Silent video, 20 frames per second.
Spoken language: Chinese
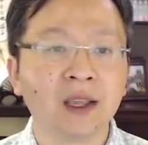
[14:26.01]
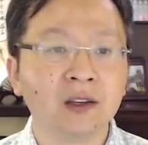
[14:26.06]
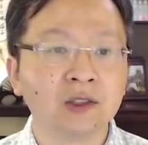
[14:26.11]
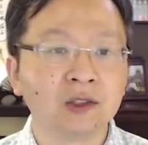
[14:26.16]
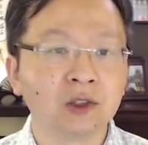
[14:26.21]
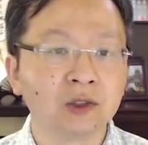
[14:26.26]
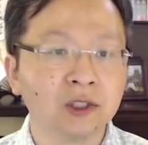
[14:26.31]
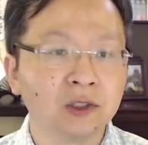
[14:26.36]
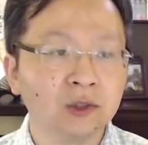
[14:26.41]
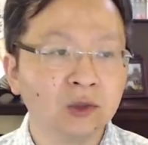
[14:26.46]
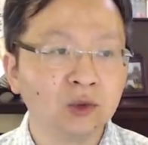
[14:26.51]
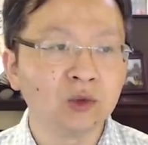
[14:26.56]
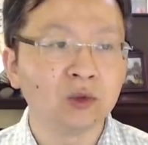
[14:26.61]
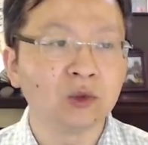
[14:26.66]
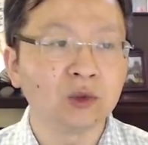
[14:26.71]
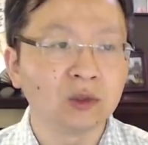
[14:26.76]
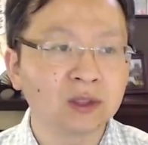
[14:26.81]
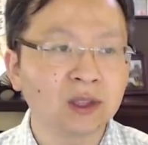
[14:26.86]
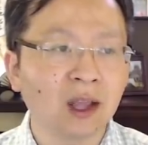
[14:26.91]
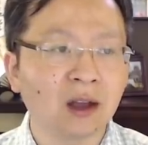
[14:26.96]
就是
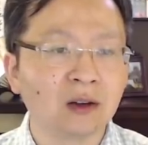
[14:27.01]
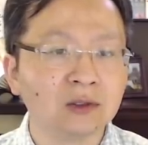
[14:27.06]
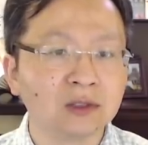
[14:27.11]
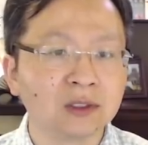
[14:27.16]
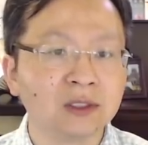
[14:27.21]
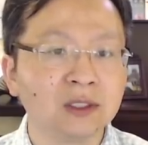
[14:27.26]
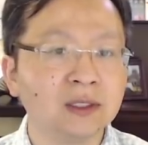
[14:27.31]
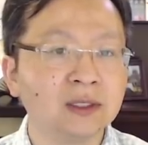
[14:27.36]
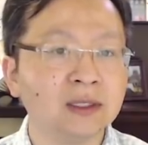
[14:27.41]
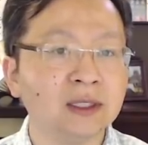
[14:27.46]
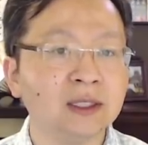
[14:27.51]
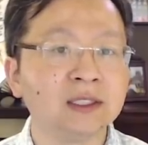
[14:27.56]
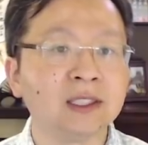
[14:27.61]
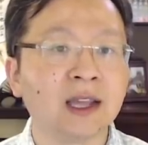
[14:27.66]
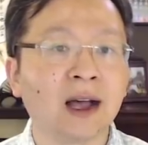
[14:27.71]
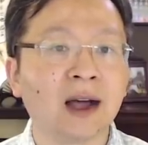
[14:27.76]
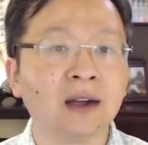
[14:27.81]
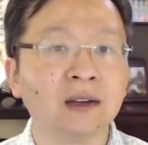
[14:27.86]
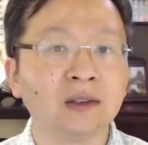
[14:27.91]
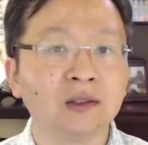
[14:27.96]
寓道德理
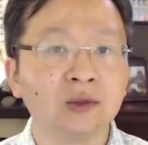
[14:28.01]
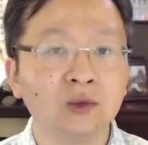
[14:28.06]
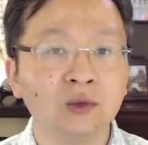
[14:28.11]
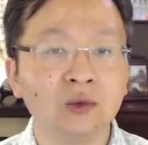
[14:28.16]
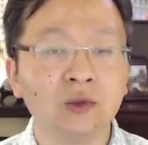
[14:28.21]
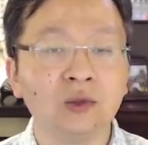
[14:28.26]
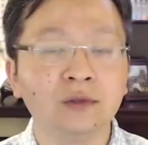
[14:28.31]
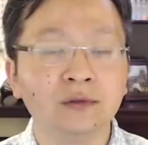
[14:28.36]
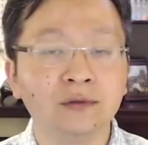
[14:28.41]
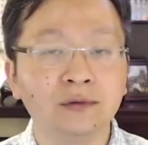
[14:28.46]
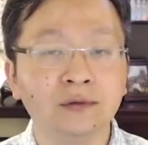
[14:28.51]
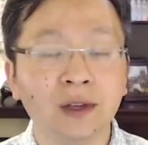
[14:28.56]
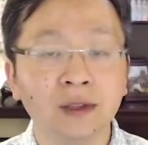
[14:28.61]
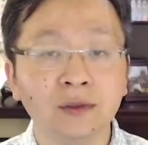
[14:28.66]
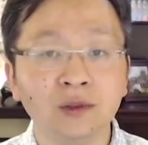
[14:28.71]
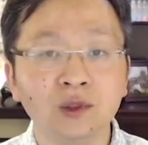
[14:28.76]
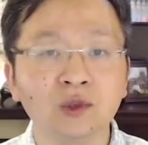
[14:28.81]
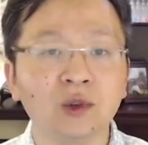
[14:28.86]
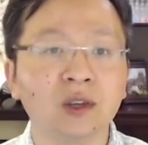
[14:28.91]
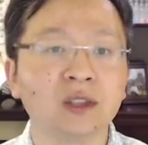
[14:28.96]
想于
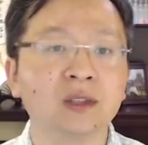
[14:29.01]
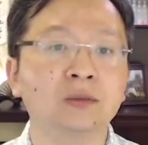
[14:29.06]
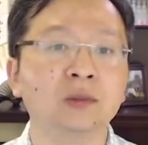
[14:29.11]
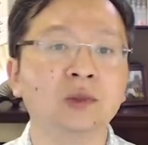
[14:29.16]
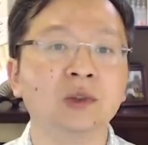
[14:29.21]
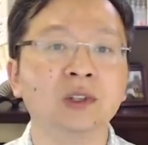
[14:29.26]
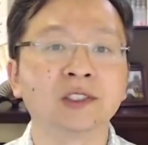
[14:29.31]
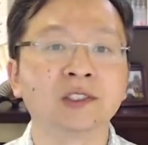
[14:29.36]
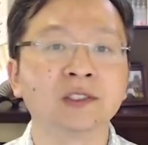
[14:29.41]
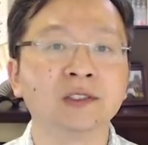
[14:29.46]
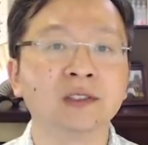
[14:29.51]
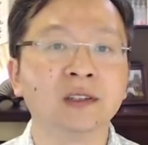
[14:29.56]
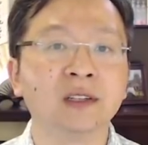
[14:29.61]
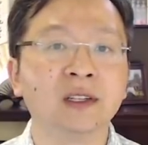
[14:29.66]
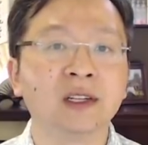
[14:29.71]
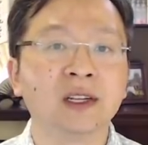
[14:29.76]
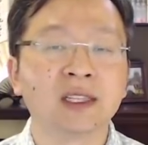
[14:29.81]
文学的模式。